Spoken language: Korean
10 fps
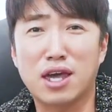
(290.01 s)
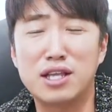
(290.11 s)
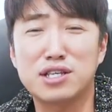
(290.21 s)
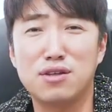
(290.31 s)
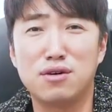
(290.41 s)

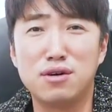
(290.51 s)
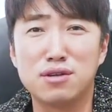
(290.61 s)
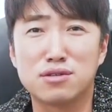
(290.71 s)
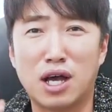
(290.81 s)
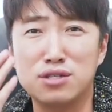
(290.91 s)
괜찮아.
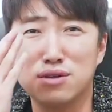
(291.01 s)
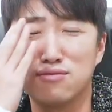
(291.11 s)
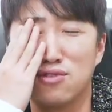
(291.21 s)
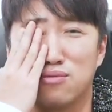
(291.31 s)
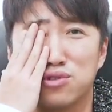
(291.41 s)
이쪽 한쪽
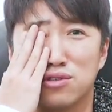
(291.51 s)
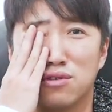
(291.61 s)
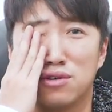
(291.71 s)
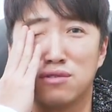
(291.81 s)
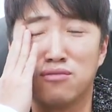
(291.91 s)
눈 없어진
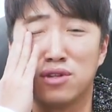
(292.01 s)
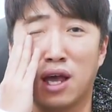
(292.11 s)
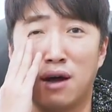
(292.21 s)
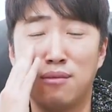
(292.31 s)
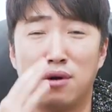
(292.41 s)
거지. 뭐
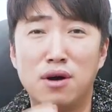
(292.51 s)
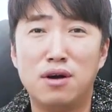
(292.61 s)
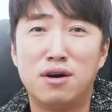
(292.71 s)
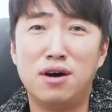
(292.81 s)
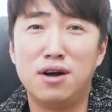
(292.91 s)
내가 뭐,
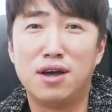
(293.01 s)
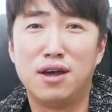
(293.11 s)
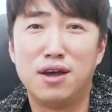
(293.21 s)
어?